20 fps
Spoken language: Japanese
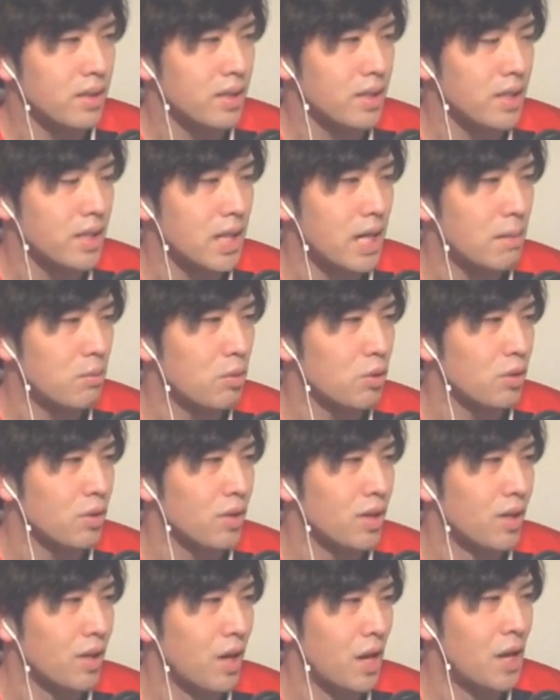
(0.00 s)
稲本。
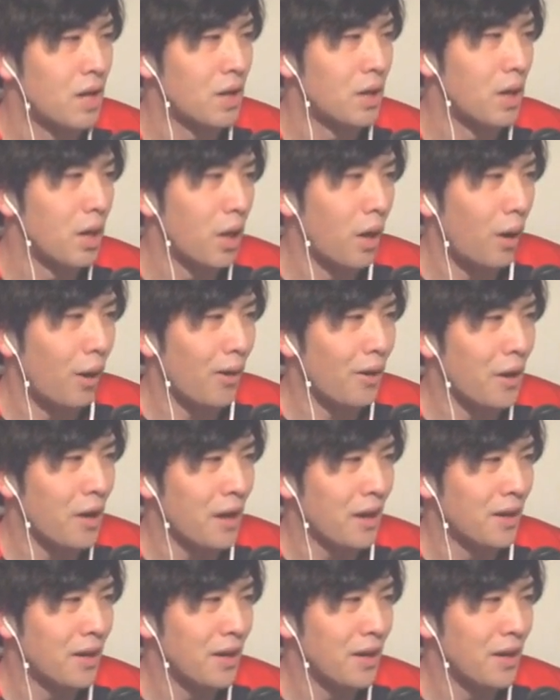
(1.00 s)
あれ